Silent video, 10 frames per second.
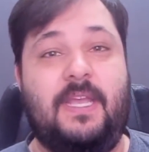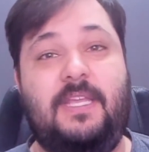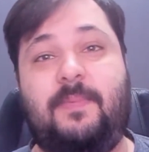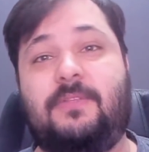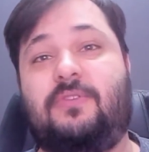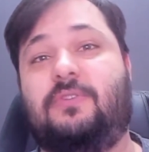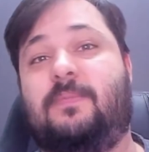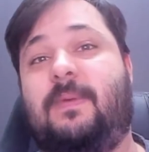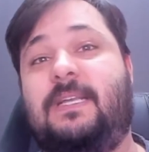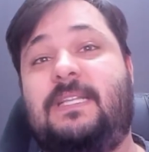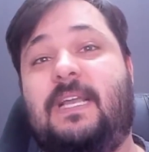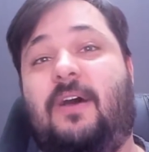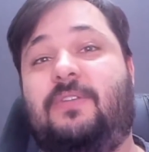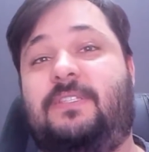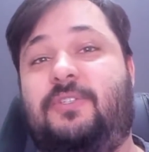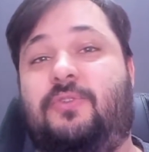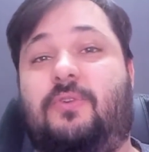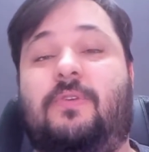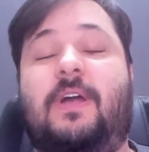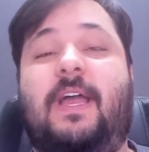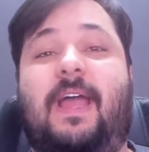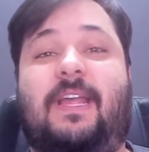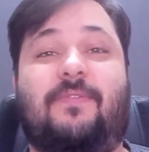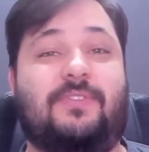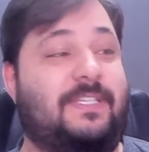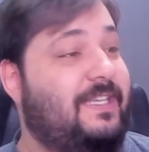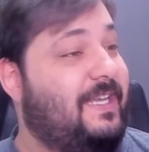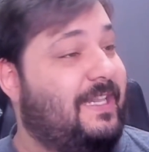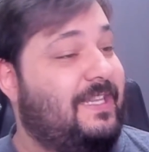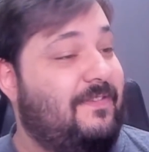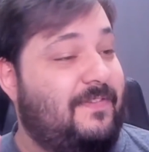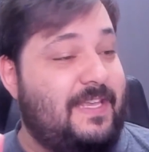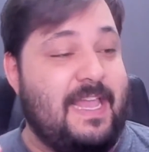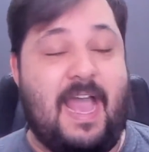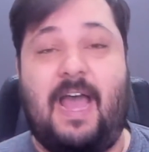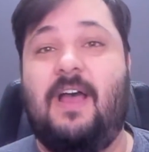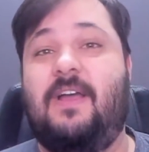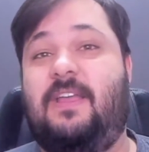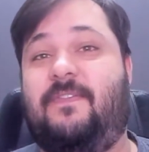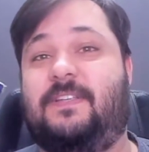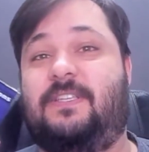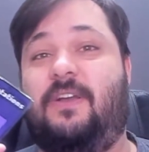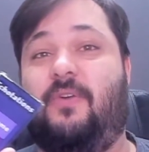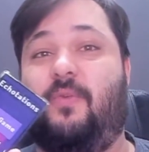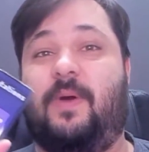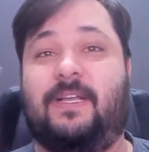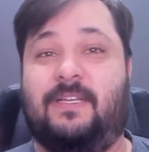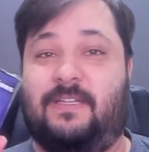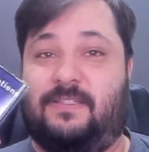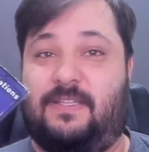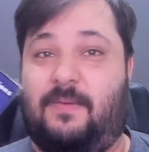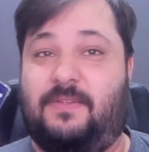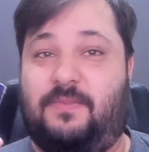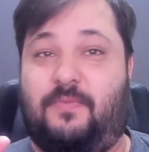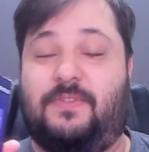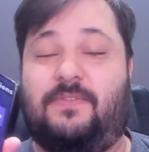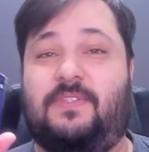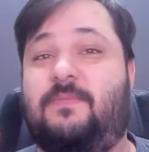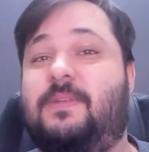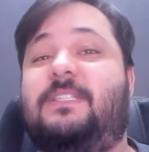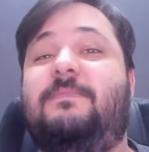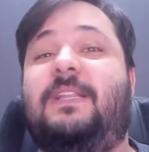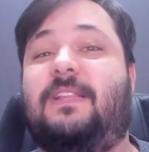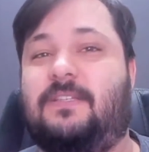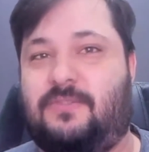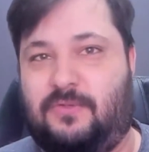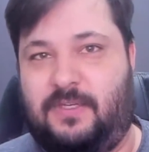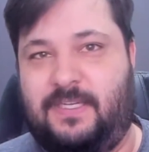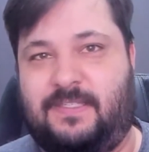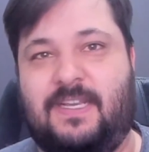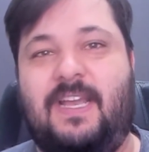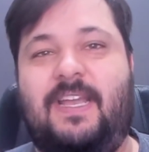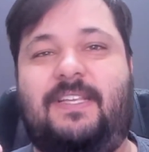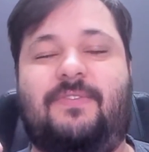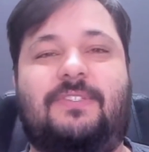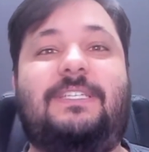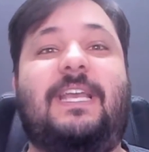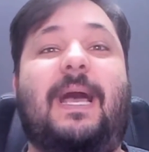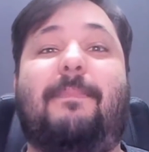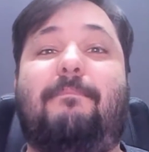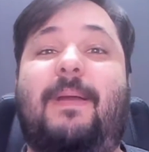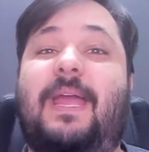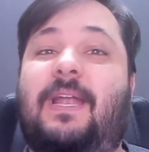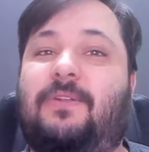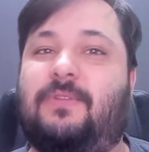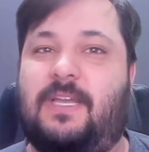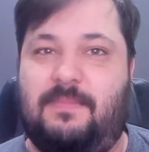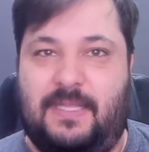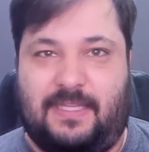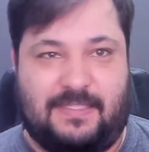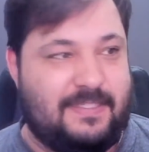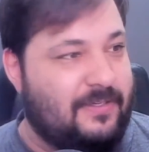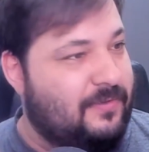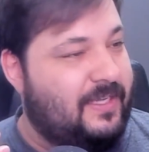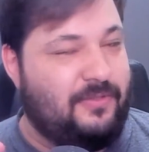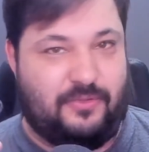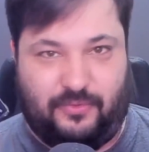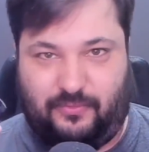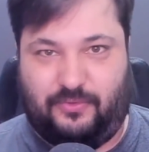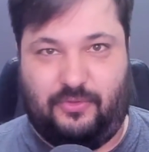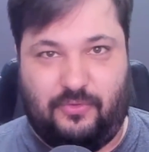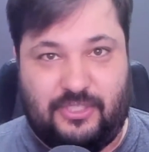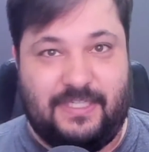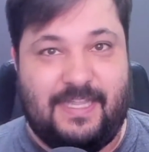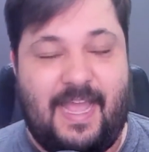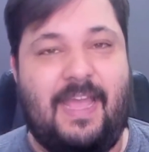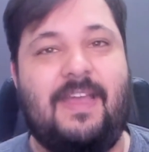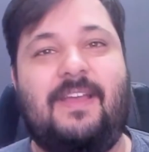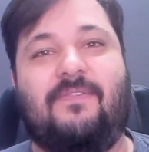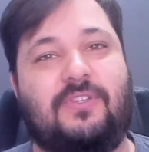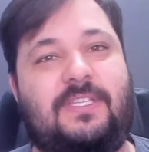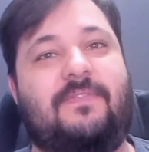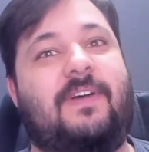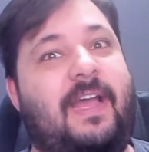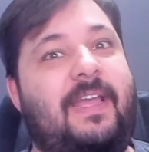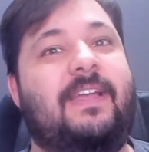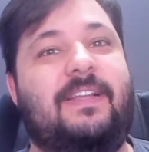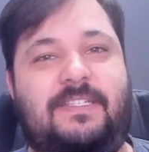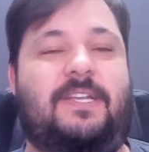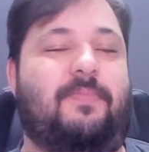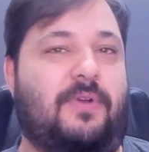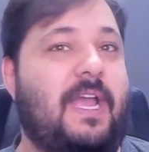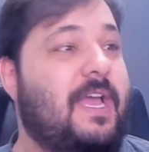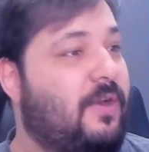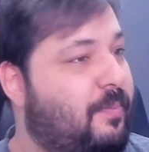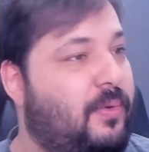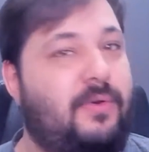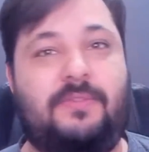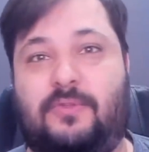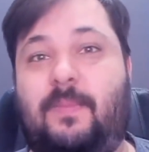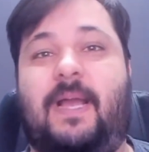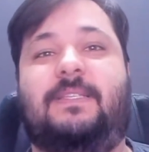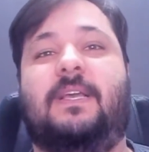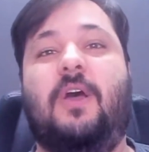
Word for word: E pessoas, o mais legal desse jogo é que você tem que adivinhar e fazer alguma, sabe, tipo, você fazer umas imitações. E se você chegar perto da imitação, né, do que o jogo te der, você vai, tipo, ganhando pontos e tudo mais.